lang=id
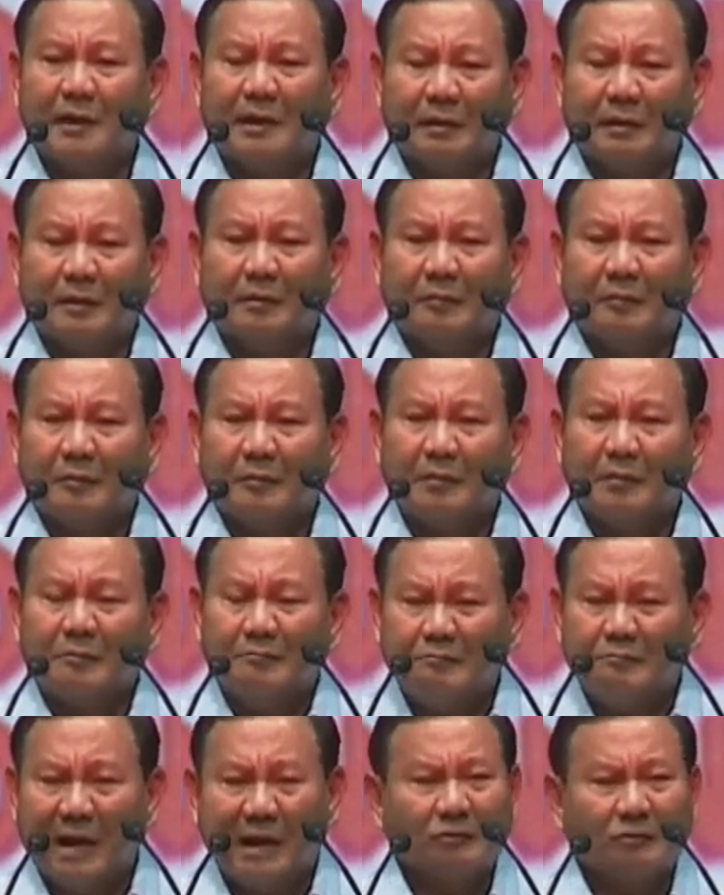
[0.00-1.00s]
yang
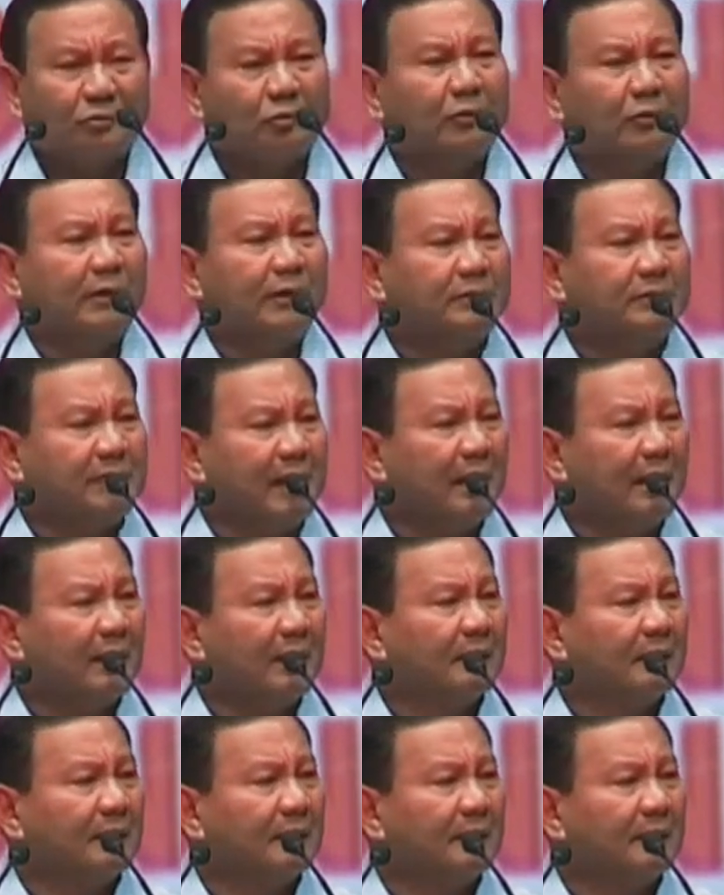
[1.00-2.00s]
membantu
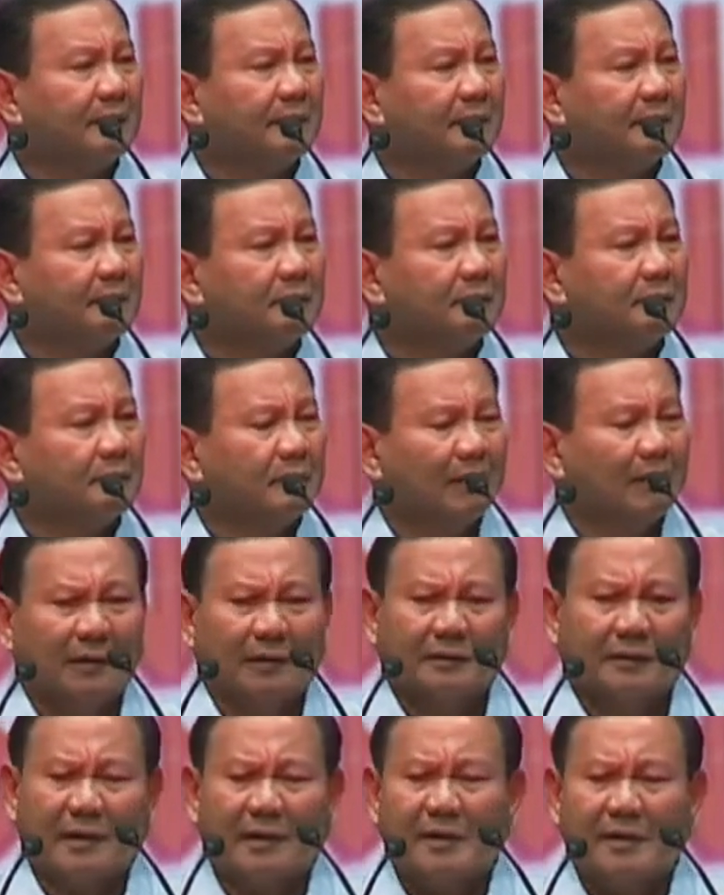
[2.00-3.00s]
kita.
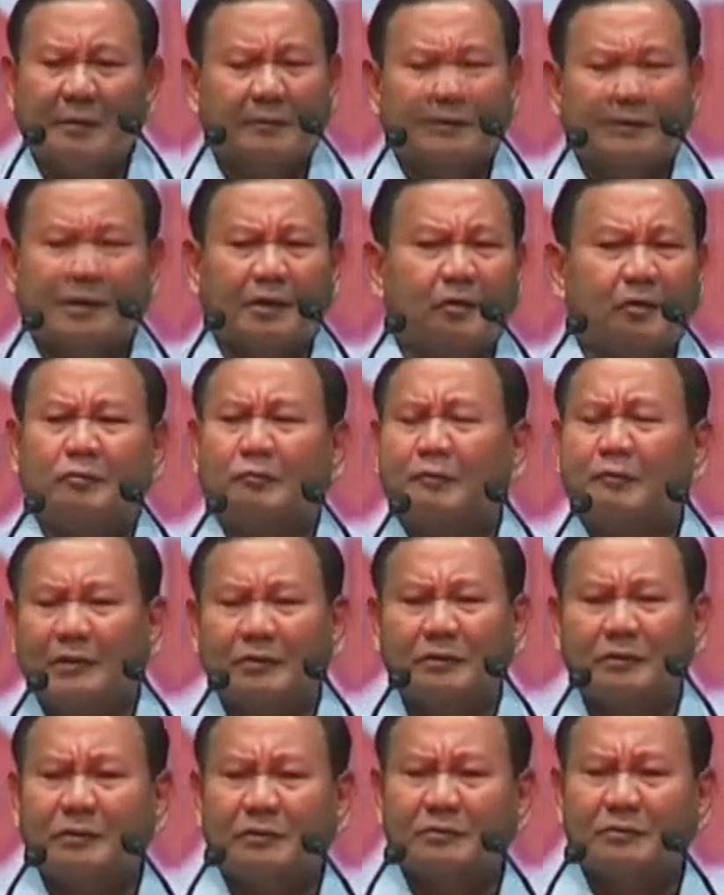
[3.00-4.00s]
Saya tidak bisa
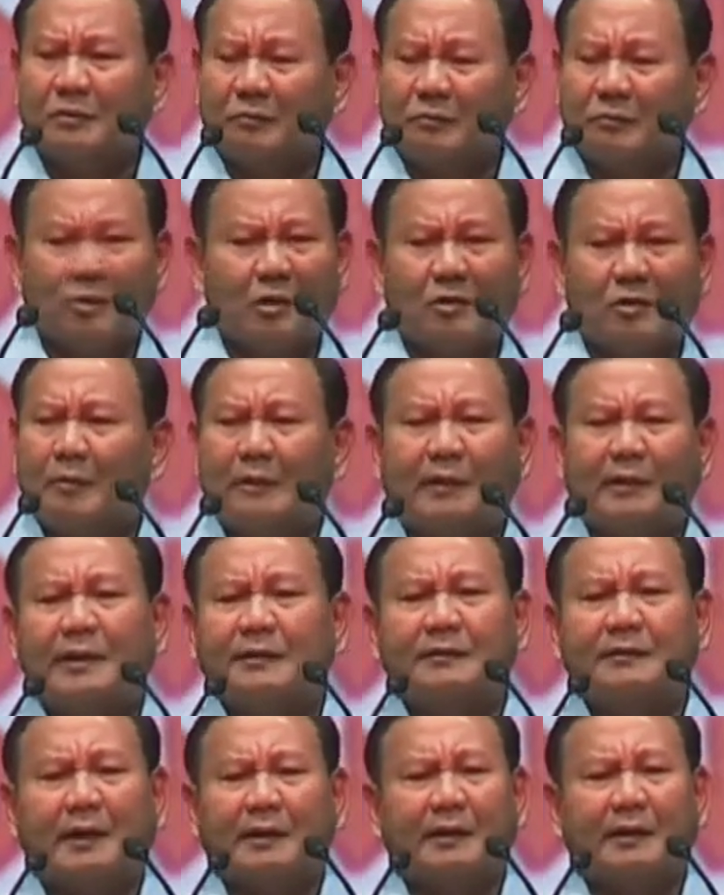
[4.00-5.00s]
lupa itu semua
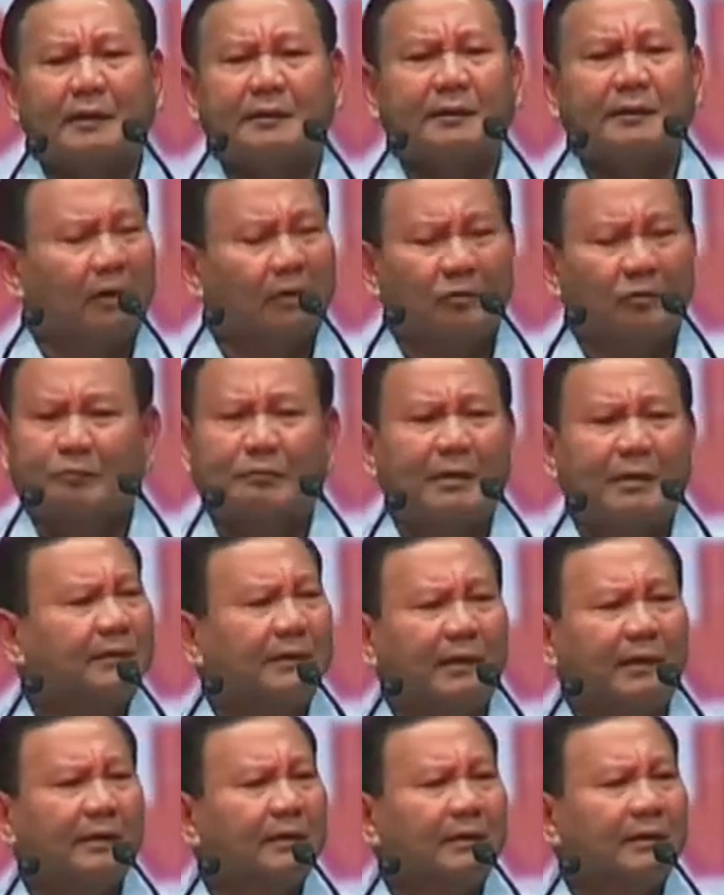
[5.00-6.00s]
komandan saya, tidak lupa
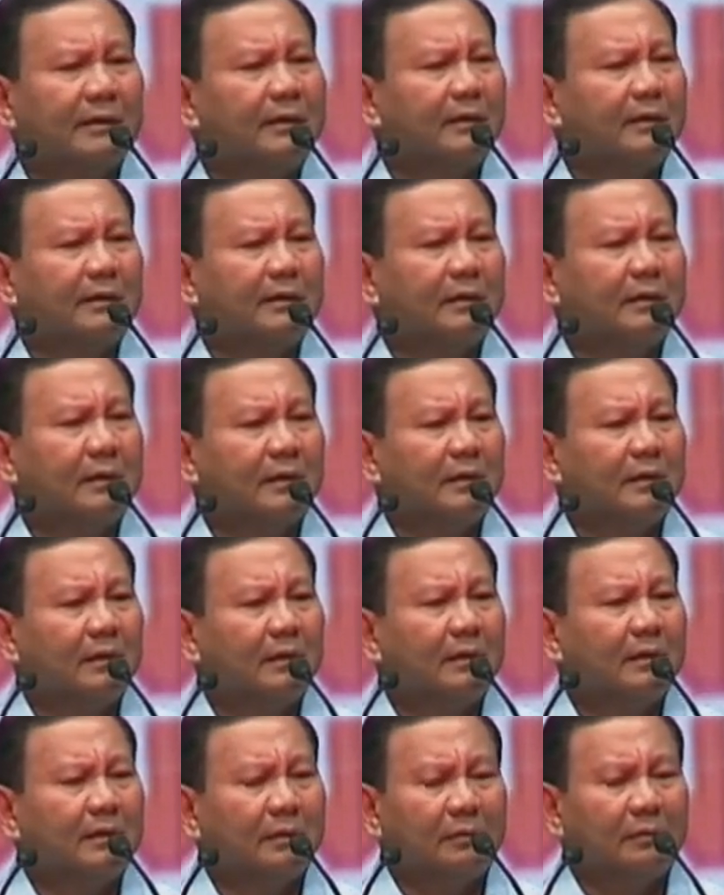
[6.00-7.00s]
saya
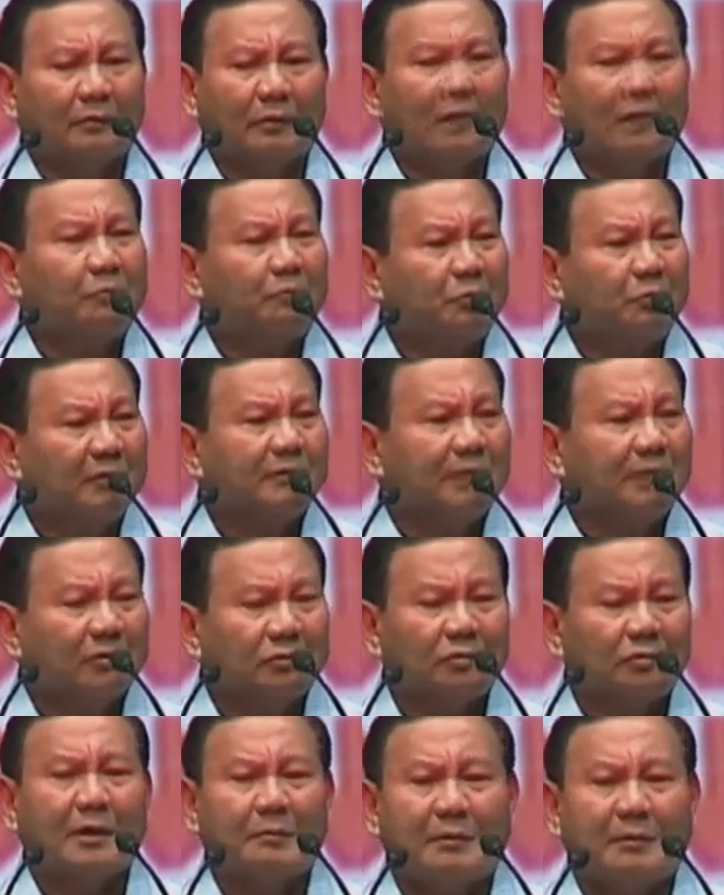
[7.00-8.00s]
Walaupun saya
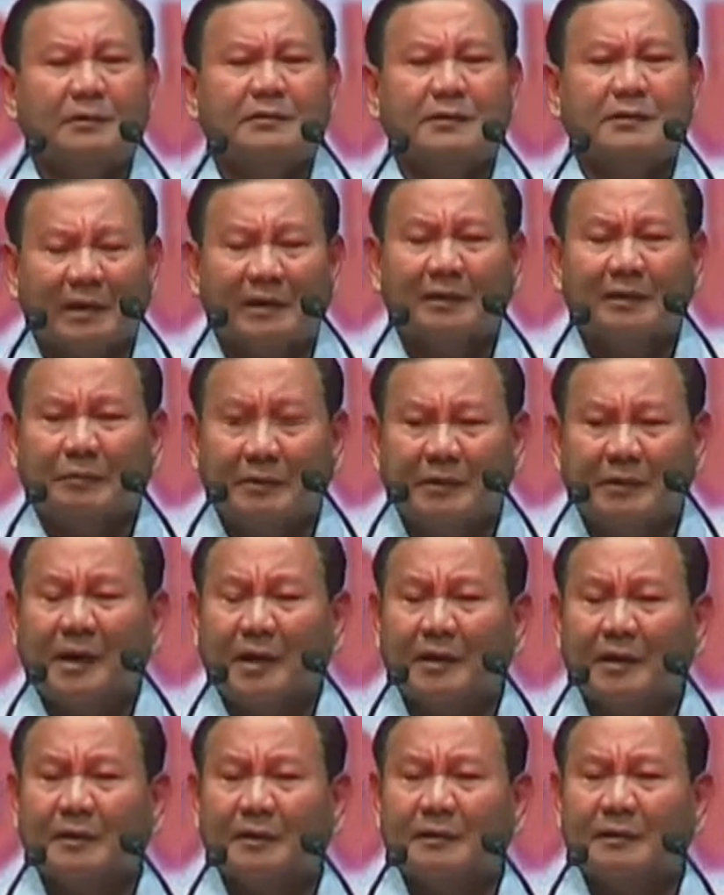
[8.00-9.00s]
sudah menyalip
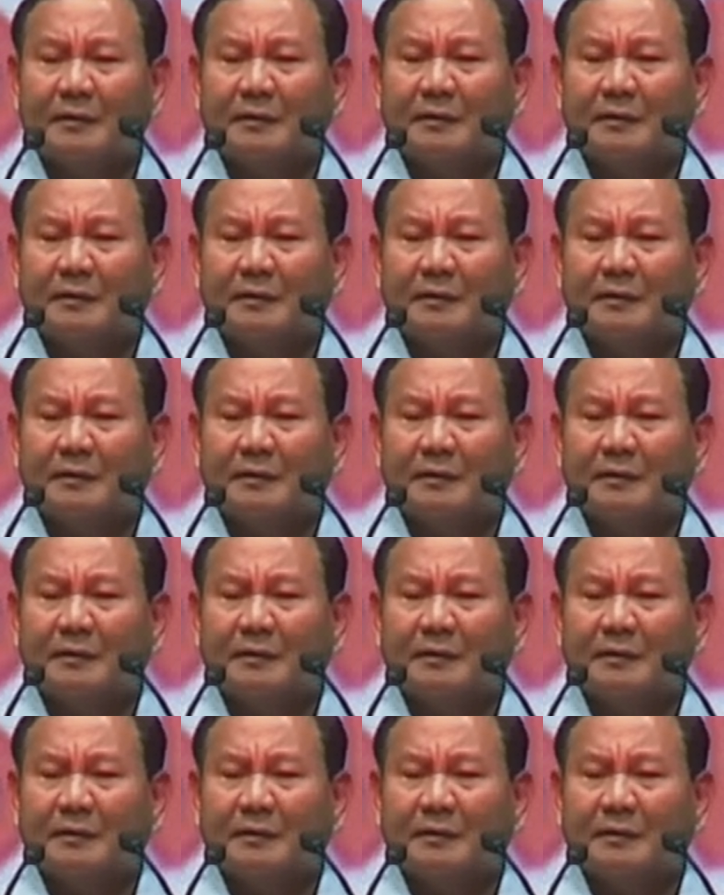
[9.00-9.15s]
dia.